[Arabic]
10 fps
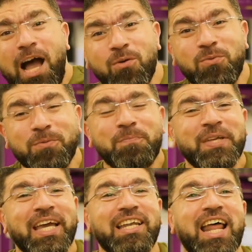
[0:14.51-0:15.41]
او
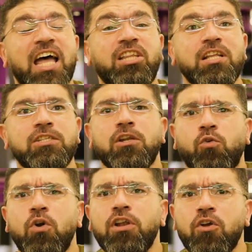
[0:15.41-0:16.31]
انها تنزل
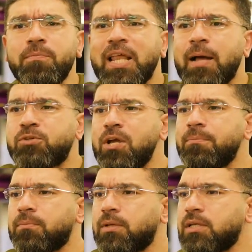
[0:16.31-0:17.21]
كل يوم تلعب
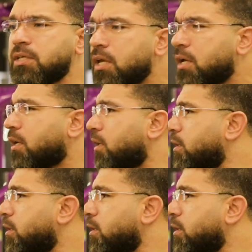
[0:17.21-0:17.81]
جيم كتير